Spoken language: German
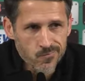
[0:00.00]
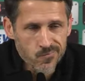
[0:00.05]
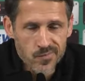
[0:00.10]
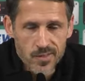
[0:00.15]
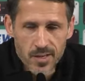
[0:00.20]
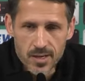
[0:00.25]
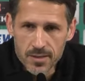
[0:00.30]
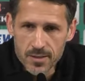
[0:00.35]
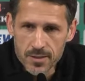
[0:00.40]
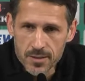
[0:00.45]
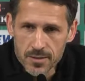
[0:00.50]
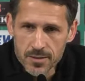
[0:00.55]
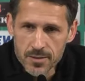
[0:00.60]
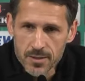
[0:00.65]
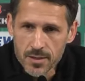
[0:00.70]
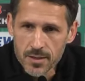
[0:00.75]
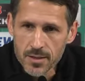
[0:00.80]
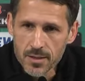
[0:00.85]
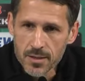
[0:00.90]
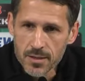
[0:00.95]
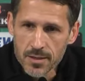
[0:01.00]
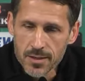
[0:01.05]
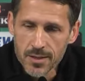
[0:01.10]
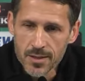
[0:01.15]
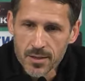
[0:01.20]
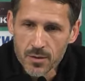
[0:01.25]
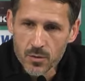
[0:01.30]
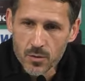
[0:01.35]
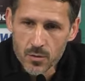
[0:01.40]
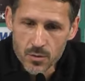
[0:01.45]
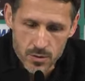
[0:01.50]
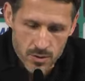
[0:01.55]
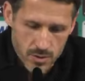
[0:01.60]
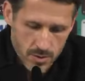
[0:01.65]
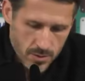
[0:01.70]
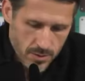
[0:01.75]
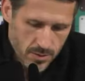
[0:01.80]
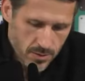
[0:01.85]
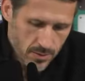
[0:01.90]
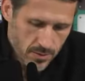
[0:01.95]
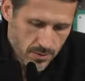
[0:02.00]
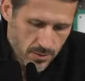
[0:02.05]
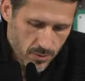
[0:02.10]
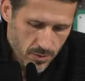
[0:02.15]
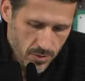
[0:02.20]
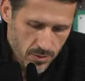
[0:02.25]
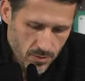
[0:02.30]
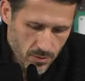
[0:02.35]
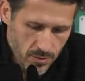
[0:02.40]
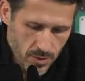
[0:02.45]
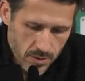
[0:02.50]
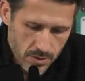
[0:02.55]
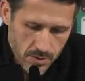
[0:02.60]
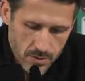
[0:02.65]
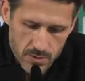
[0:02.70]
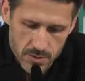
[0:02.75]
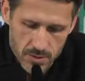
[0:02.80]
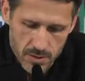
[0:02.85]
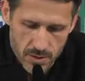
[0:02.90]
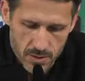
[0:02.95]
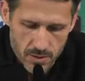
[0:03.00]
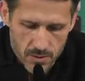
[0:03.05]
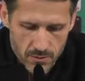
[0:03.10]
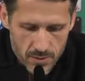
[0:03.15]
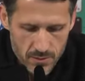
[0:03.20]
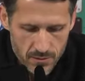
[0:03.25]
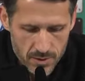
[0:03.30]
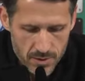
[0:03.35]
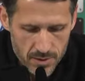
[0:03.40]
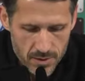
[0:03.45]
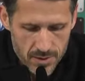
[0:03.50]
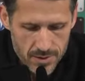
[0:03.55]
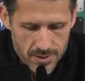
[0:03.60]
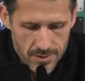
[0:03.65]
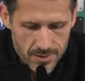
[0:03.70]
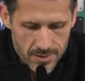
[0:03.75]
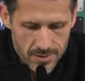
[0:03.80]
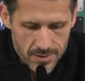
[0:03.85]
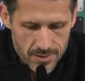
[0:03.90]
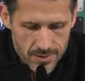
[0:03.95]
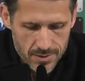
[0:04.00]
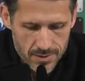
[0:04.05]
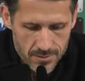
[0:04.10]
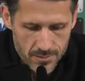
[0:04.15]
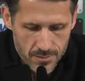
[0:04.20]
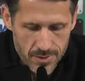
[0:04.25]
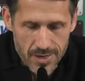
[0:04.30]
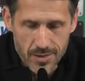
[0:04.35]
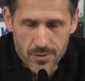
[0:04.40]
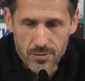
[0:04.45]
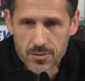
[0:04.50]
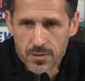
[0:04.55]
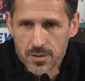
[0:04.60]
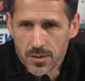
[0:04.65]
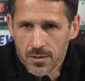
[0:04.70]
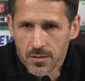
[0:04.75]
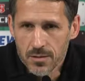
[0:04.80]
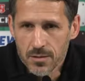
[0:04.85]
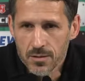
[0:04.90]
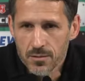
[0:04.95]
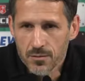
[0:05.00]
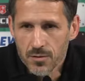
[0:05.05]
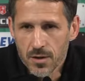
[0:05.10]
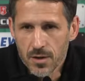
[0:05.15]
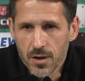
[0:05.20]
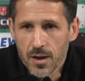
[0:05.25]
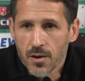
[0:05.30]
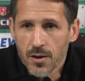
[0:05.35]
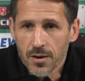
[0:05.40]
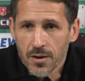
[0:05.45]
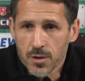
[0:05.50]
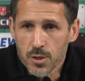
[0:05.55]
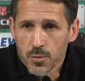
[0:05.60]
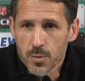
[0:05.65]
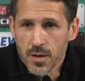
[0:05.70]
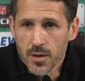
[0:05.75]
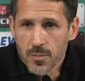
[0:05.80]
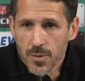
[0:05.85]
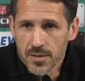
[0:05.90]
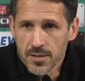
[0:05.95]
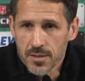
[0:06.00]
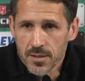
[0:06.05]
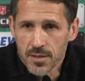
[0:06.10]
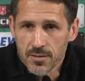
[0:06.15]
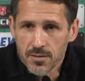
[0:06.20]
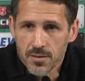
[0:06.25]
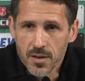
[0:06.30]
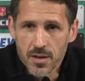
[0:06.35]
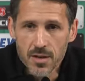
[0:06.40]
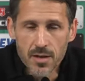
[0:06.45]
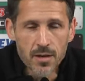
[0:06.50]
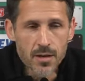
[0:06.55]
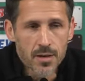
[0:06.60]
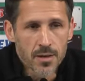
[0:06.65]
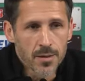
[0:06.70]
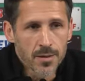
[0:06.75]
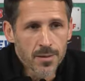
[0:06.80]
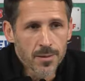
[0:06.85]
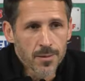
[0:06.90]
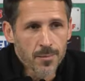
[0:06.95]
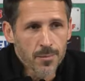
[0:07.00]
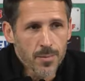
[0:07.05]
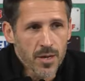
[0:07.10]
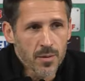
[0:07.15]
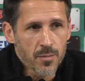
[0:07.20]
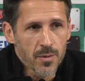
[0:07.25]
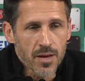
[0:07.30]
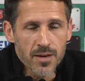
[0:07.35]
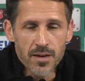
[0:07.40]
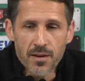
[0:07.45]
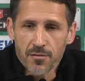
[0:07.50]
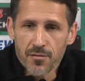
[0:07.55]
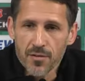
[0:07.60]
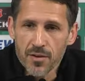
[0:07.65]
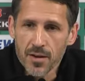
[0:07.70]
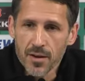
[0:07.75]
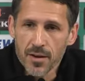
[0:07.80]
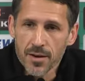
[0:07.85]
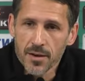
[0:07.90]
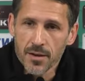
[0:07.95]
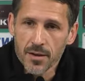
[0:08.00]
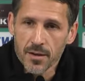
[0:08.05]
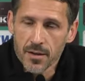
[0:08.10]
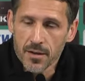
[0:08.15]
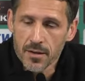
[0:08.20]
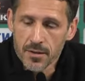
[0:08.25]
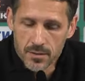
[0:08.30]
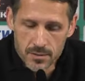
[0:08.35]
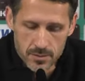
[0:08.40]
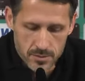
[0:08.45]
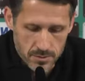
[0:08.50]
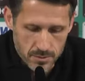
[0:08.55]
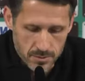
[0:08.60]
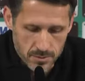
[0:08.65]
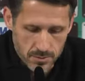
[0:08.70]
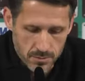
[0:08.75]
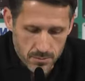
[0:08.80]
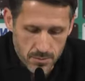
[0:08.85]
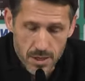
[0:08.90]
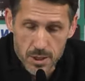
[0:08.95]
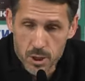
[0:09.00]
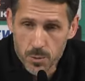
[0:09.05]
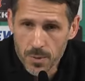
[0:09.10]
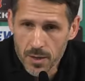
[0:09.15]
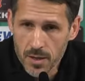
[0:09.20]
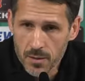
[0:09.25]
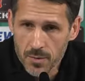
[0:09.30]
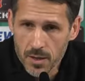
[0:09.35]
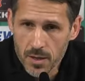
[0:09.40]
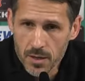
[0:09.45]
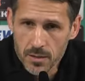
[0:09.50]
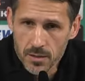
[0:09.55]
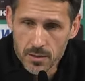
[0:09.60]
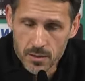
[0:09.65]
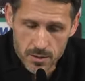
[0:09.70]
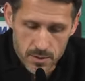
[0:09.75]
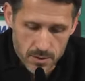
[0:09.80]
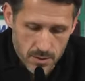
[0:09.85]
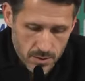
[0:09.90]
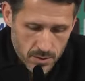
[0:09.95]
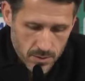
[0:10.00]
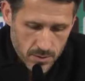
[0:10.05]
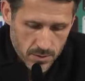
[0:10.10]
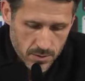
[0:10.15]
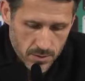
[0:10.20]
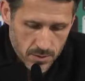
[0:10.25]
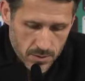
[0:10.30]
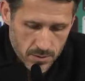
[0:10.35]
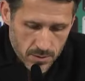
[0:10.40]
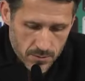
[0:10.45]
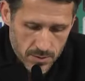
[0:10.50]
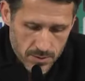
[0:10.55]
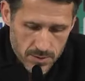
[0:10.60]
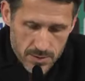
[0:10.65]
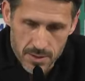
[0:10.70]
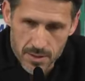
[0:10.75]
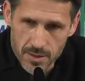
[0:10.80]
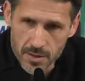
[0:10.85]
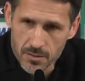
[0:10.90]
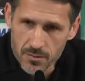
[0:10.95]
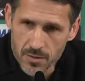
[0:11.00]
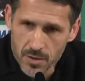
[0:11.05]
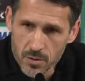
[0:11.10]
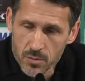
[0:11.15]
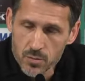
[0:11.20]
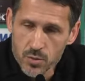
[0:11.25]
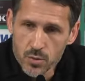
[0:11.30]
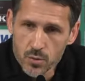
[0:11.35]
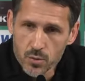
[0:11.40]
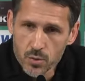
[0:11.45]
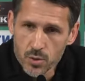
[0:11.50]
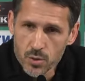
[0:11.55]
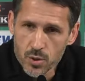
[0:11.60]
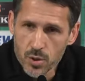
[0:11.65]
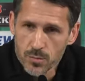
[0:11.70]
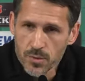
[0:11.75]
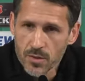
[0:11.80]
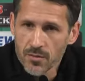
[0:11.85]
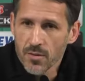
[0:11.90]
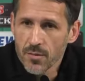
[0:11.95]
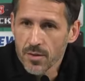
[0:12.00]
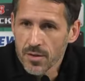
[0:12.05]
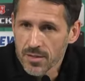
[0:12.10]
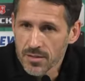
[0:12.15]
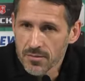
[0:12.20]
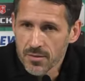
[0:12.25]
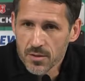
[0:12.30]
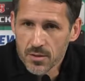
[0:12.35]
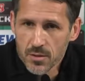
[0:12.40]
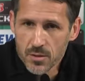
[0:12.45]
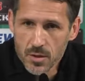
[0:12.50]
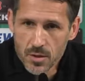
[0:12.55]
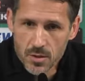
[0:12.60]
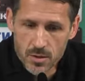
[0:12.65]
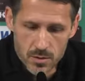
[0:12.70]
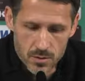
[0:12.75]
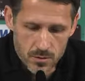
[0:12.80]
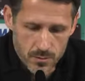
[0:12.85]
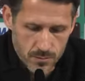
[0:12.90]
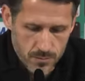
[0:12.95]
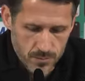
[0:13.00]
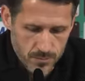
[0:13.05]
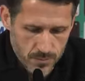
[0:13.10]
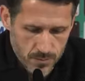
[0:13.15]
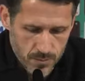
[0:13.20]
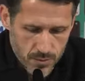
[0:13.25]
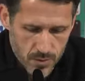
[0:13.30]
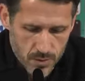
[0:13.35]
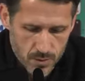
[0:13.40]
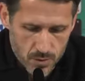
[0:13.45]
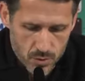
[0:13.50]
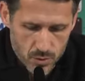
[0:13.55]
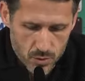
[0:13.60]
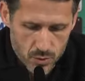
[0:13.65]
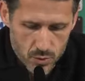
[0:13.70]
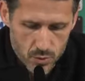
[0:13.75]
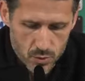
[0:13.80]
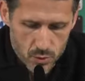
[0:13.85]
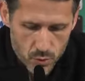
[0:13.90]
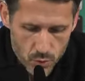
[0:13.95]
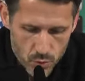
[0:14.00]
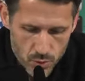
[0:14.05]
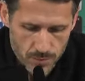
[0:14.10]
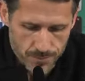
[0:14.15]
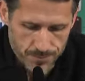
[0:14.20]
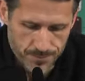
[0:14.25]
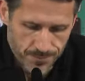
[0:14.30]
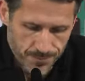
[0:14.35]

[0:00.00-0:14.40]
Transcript: nach dieser Hinrunde die Situation analysieren und wenn wir der Meinung sind, dass es für den einen oder anderen Spieler besser ist, wenn er bei einem anderen Verein äh, mehr Spiele macht, was seiner Entwicklung zugutekommt, dann werden wir das eventuell tun.